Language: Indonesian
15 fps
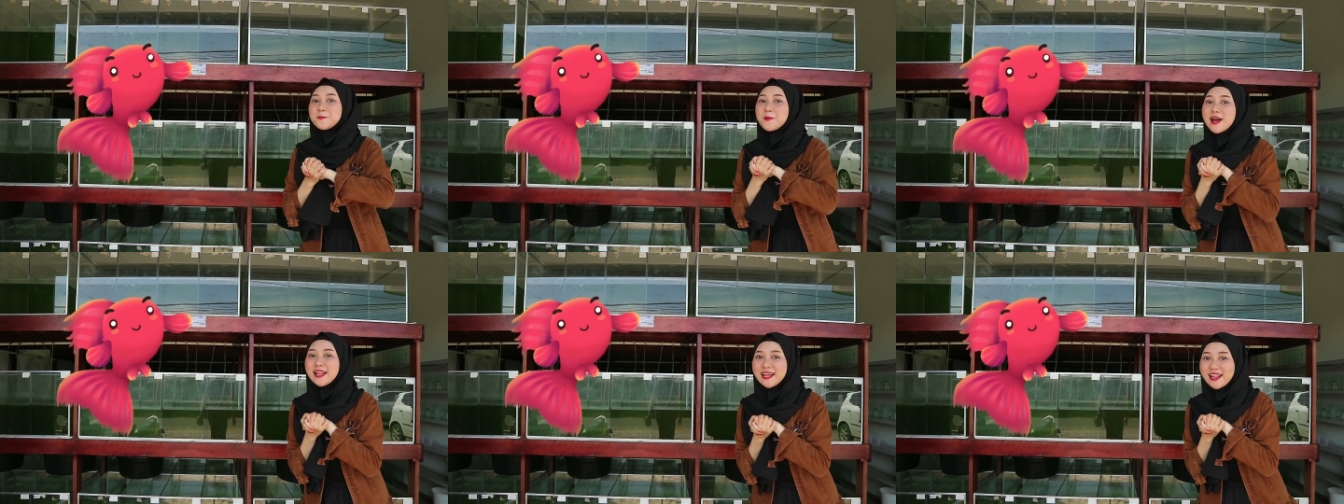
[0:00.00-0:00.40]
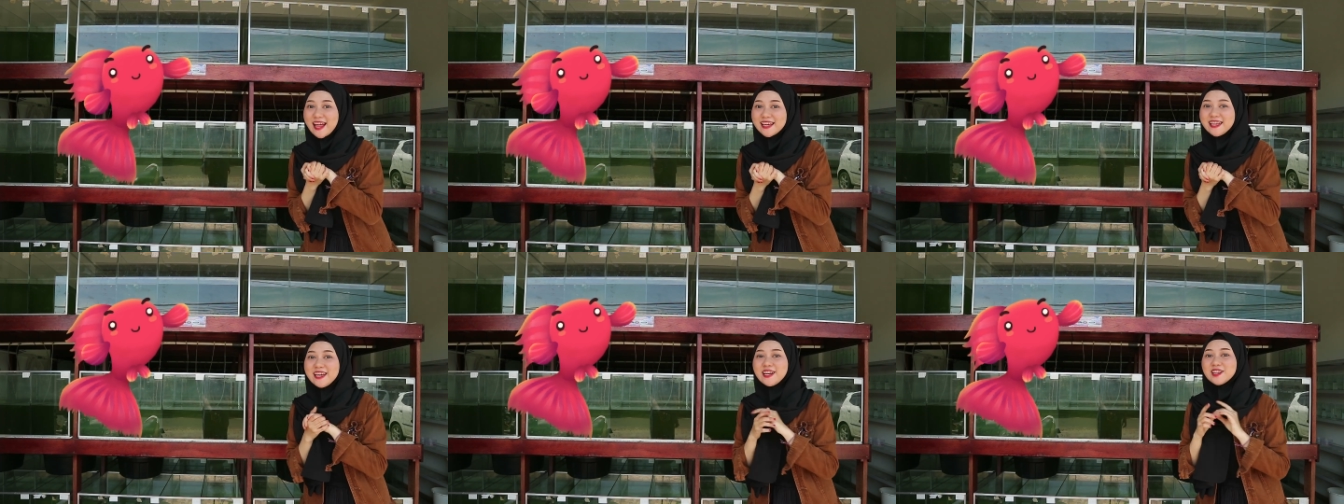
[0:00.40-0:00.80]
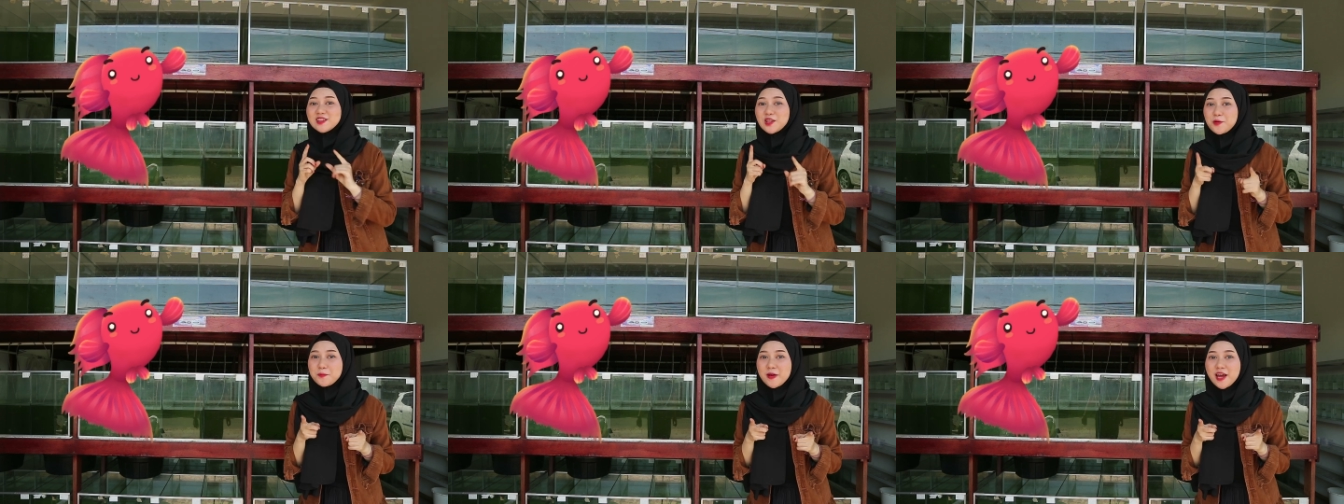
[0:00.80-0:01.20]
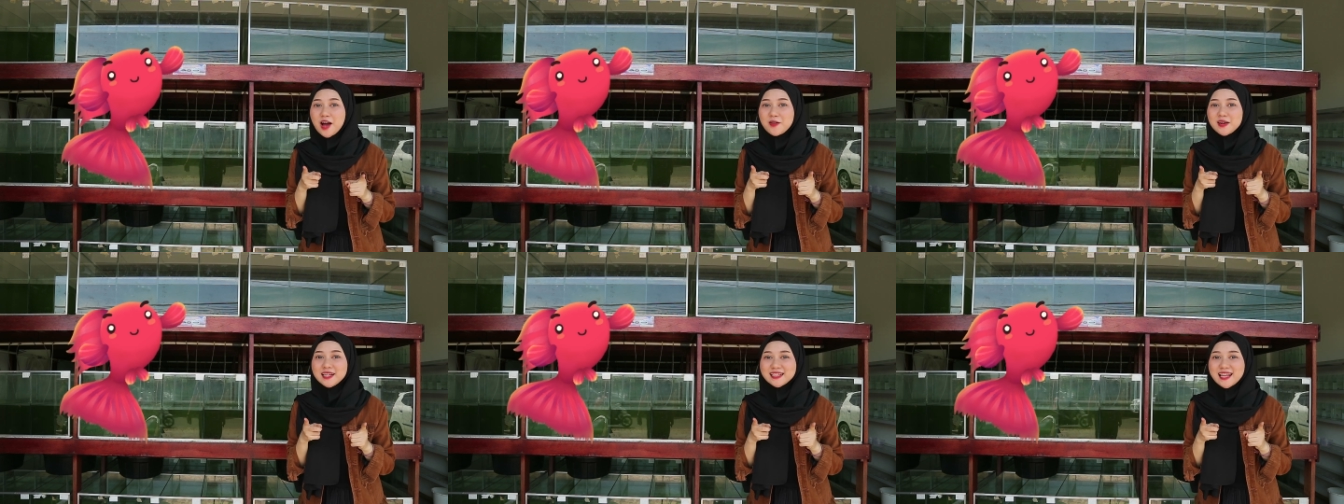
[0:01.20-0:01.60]
balik lagi ke topik
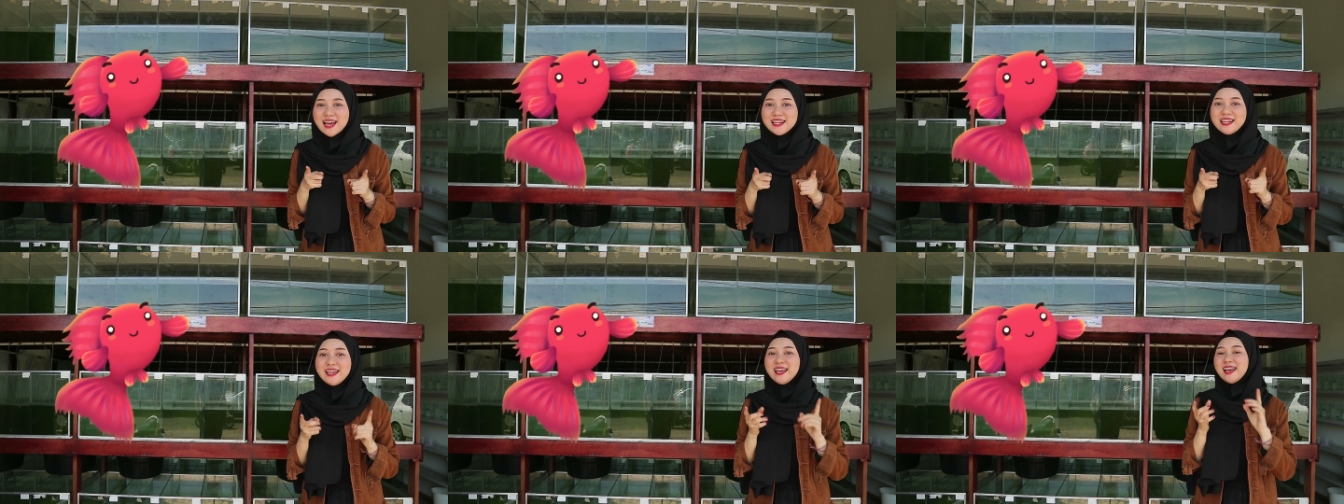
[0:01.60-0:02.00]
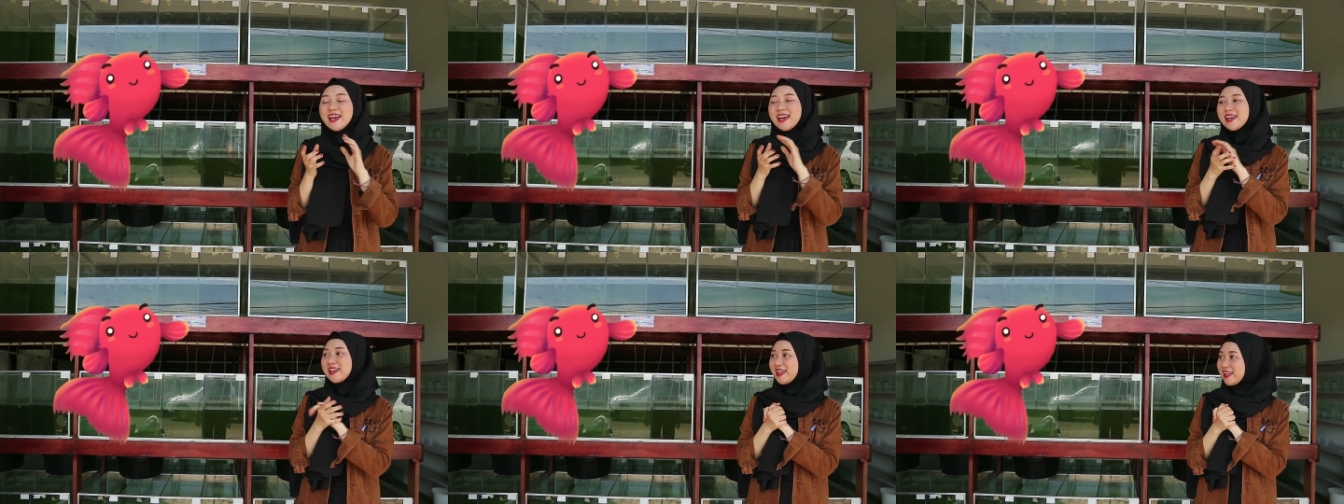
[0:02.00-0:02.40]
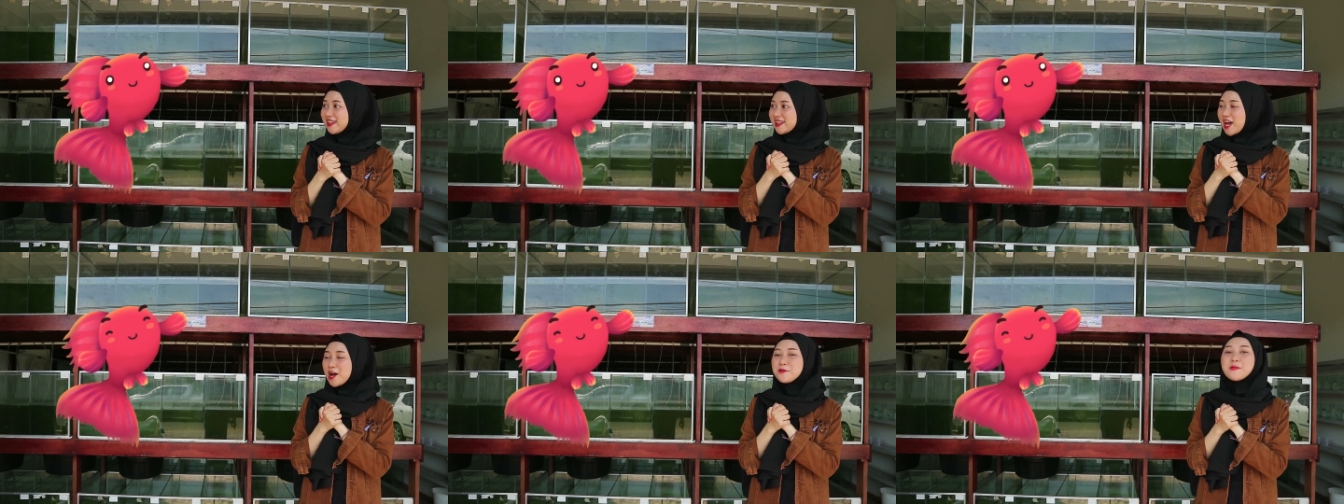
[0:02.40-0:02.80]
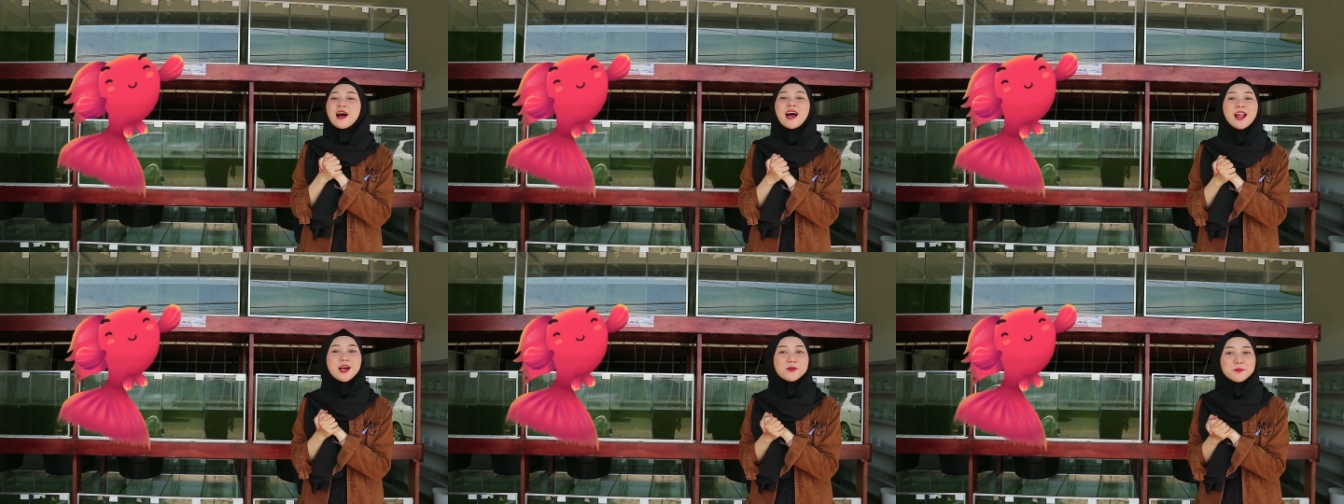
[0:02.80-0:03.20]
awal tadi Kita
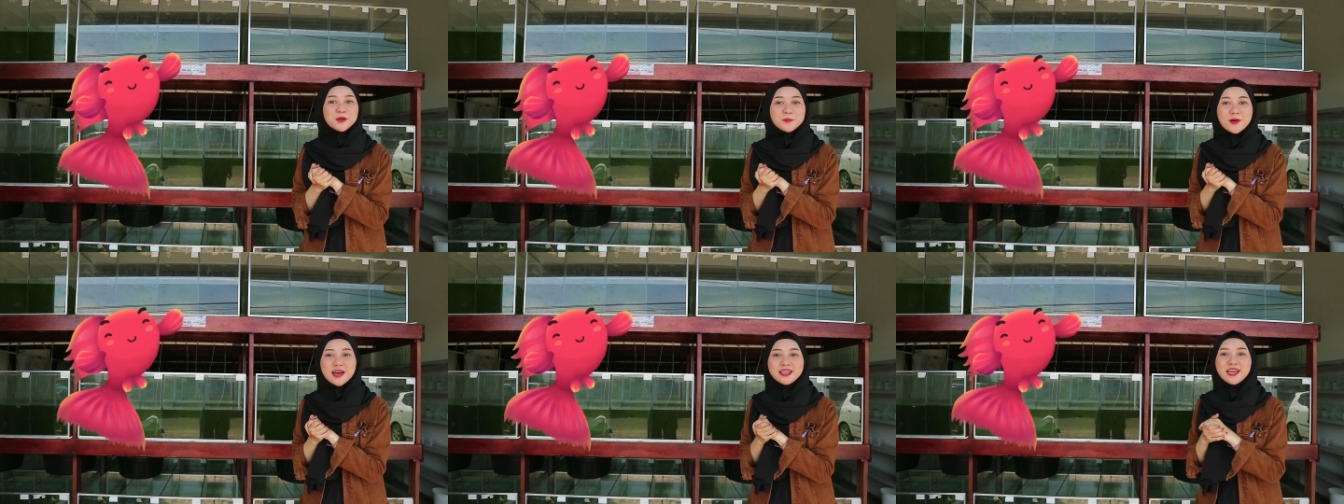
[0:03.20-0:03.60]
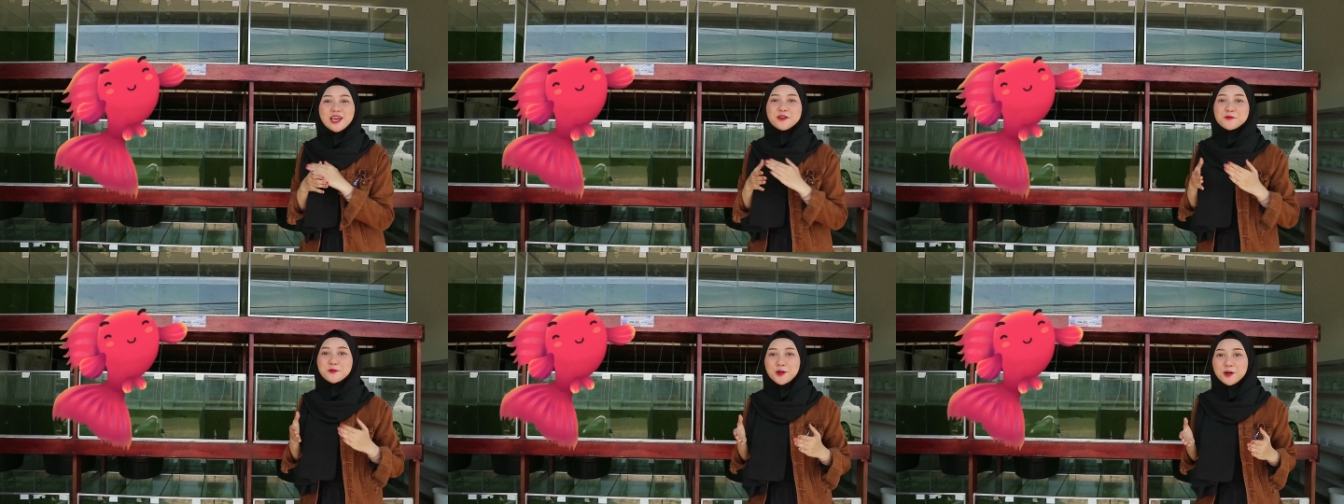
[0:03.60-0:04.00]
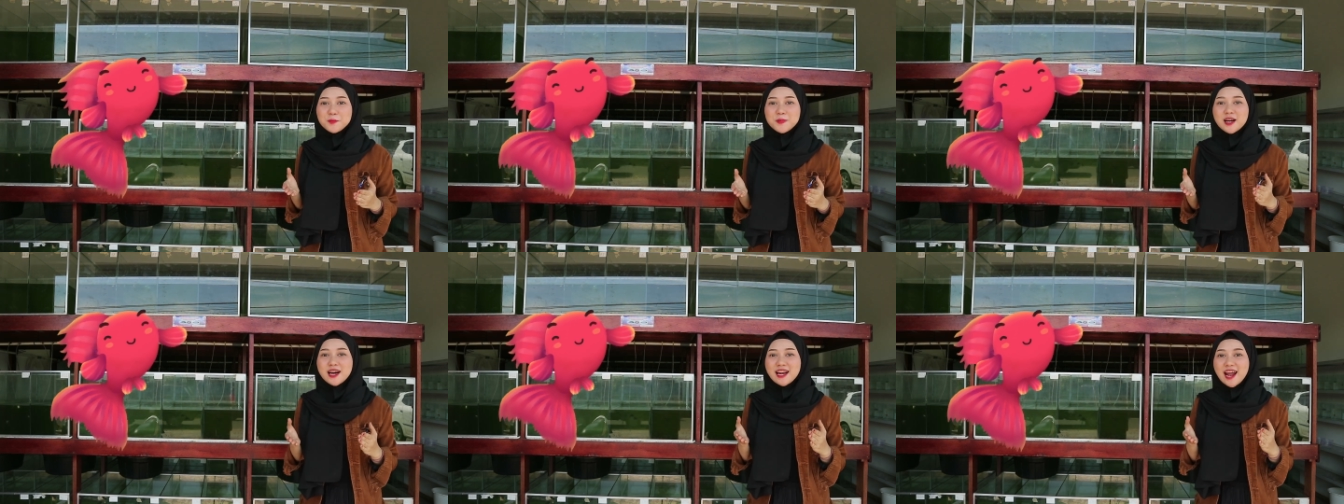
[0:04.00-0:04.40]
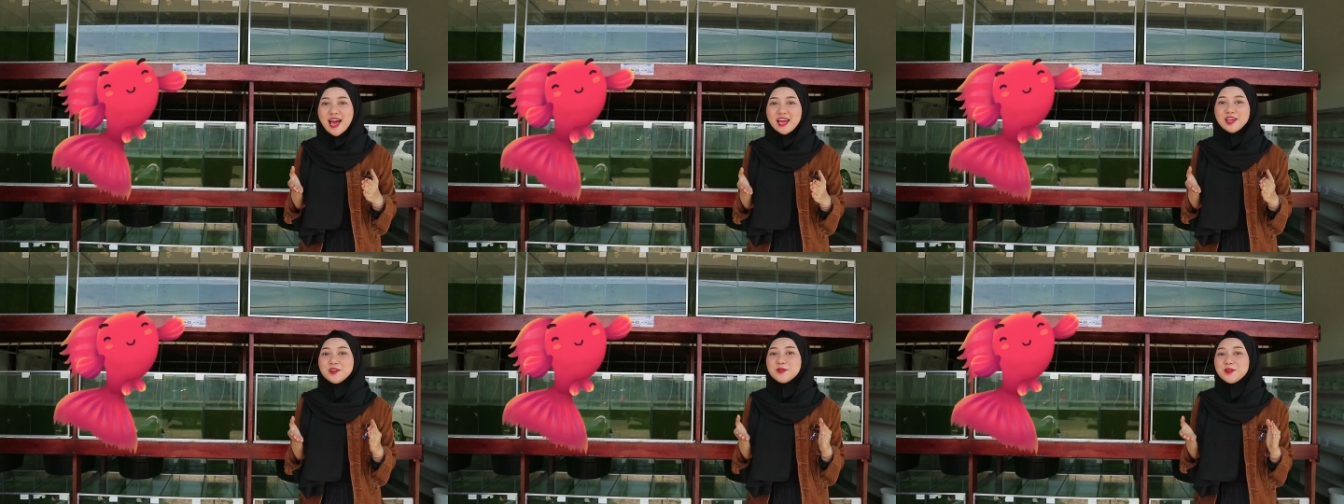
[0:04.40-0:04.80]
bakalan berbagi info
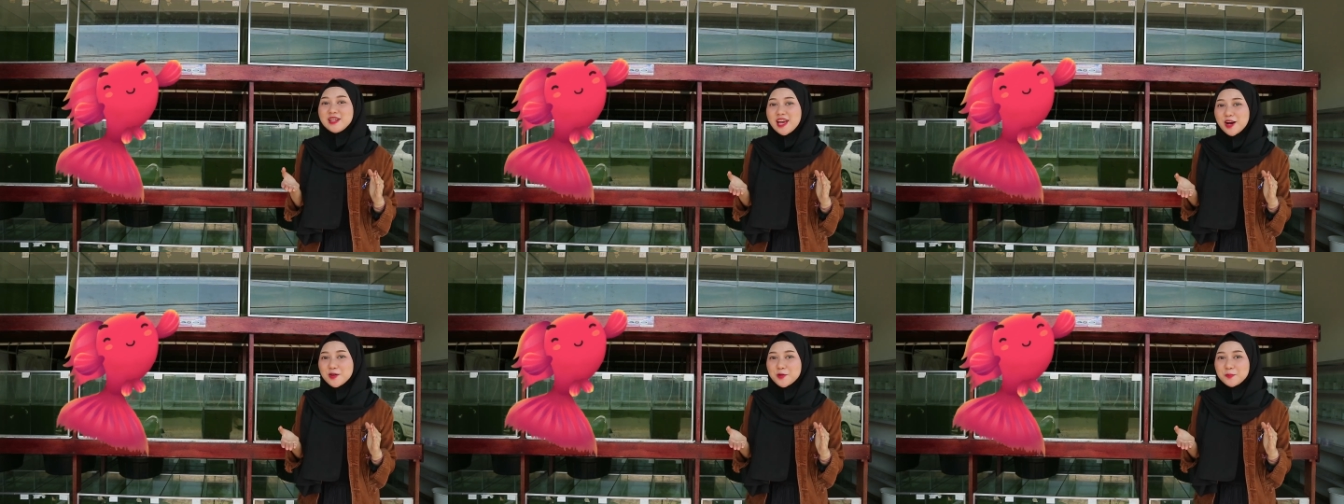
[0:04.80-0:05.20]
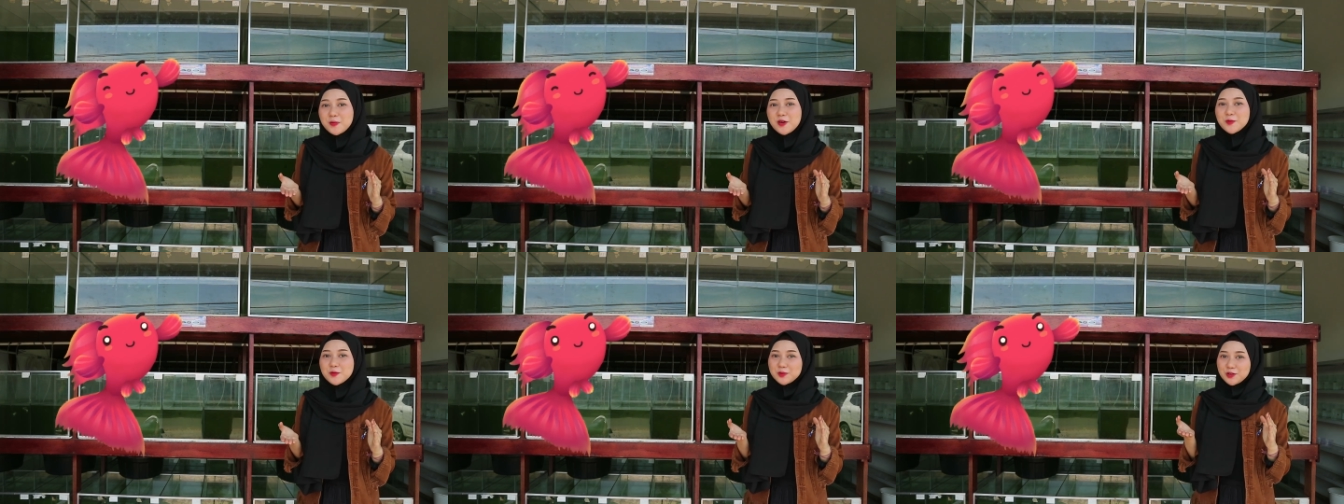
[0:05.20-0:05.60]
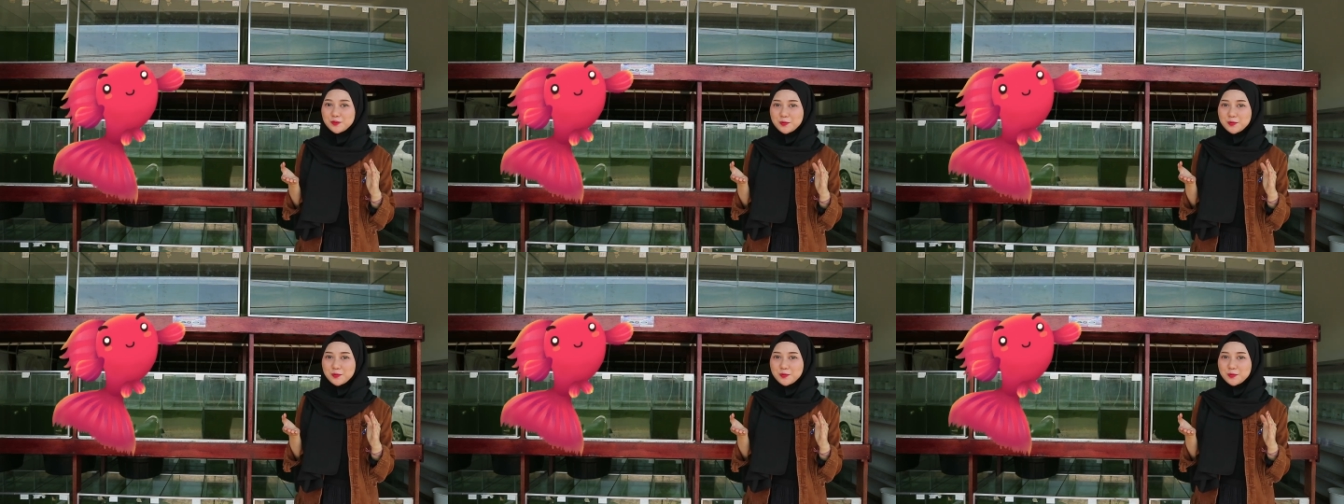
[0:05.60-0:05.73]
mengenai dunia Gupi